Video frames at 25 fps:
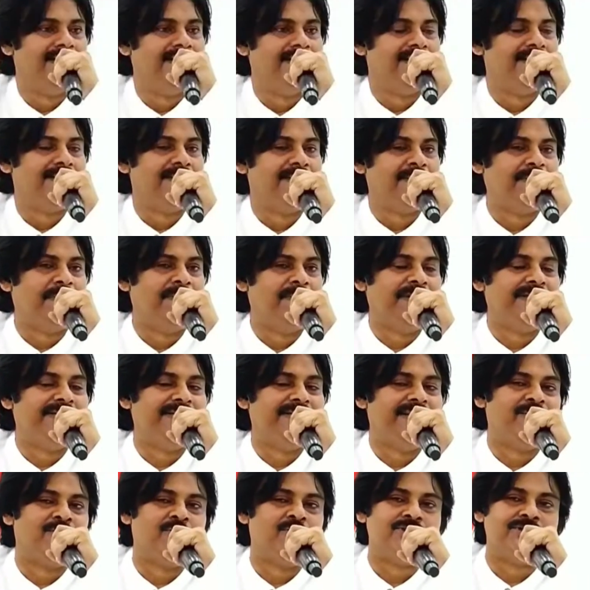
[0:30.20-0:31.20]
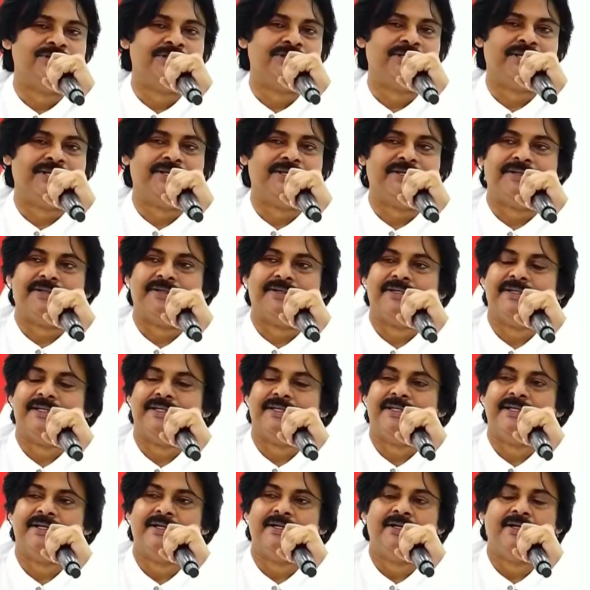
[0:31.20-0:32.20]
రిపబ్లిక్ డే రోజున
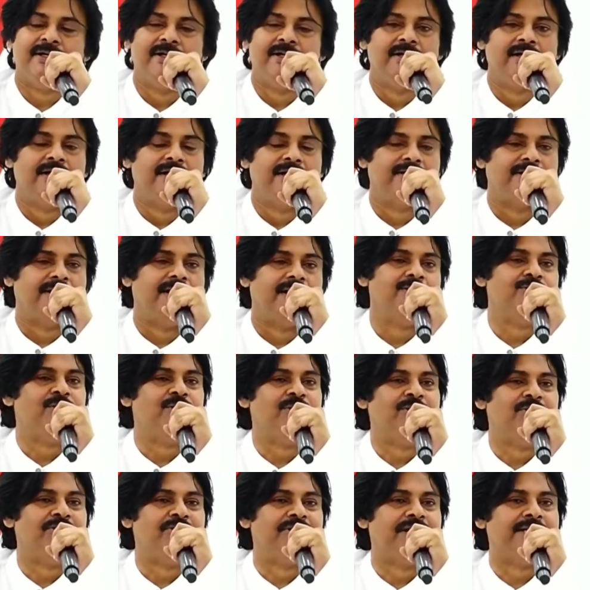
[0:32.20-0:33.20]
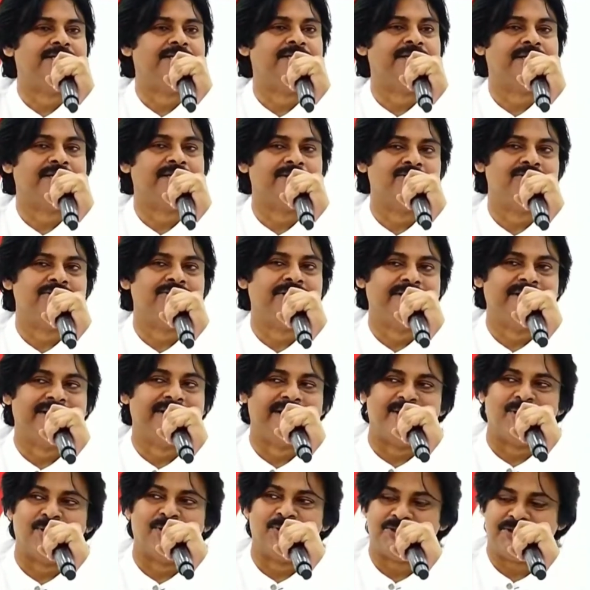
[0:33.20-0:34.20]
రాజోలు రాజానగరం సీట్లు
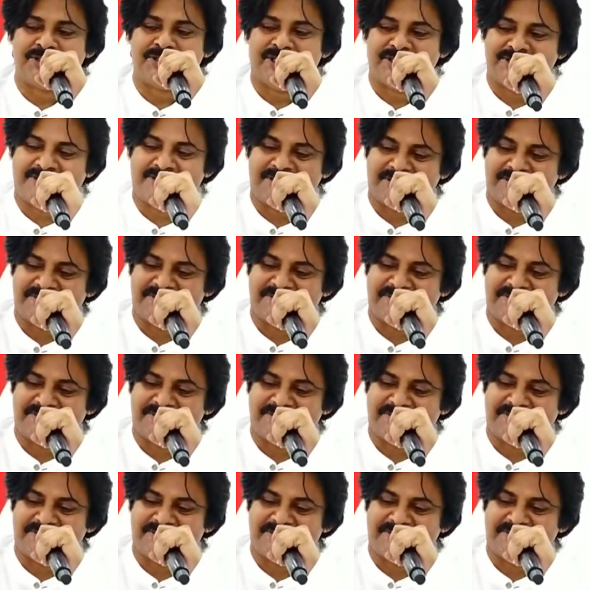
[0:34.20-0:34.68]
నేను అనౌన్స్ చేస్తాను